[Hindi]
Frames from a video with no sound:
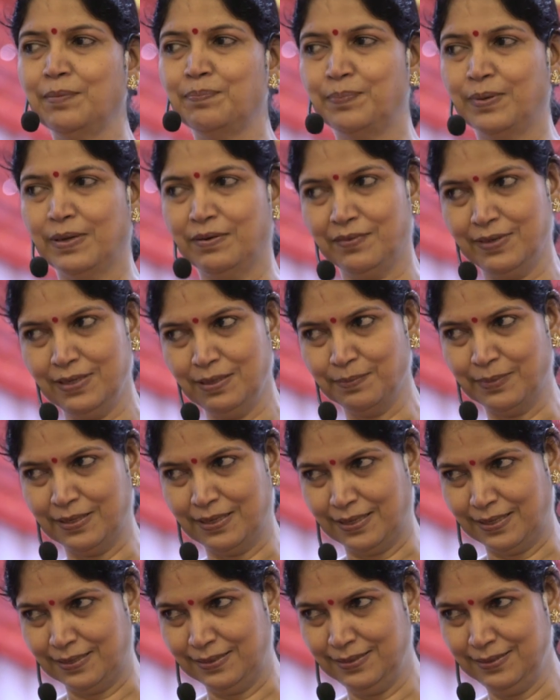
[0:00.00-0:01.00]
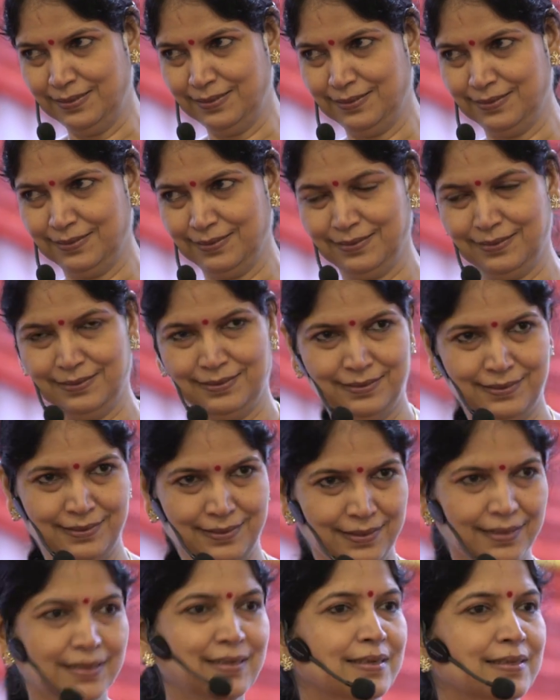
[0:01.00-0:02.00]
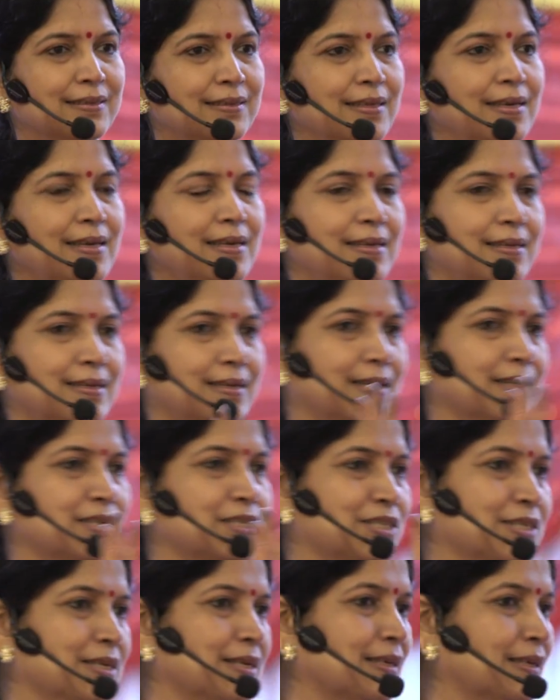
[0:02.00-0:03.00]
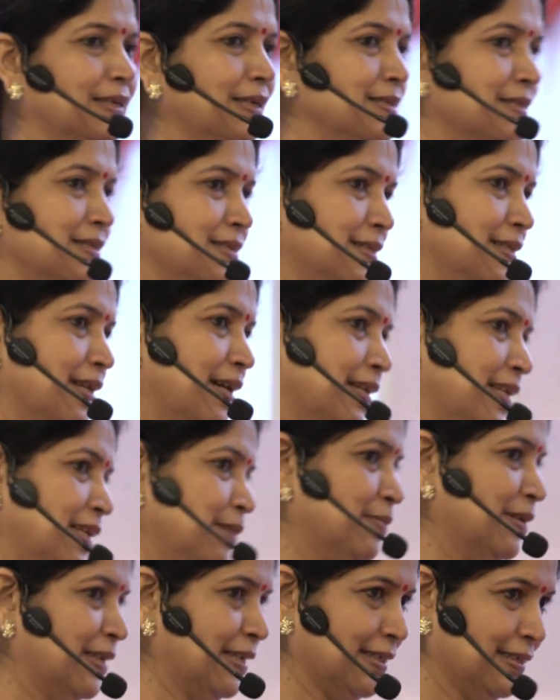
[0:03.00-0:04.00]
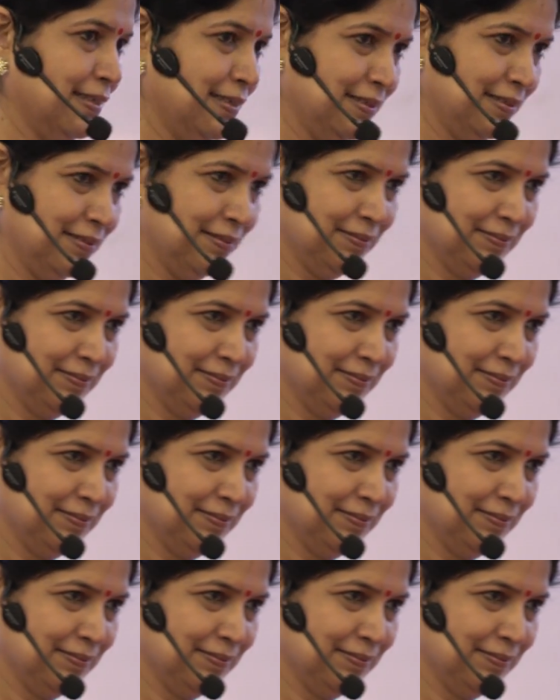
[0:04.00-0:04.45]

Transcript: की पवन बनाई तीन अक्षर के सितारे बनाए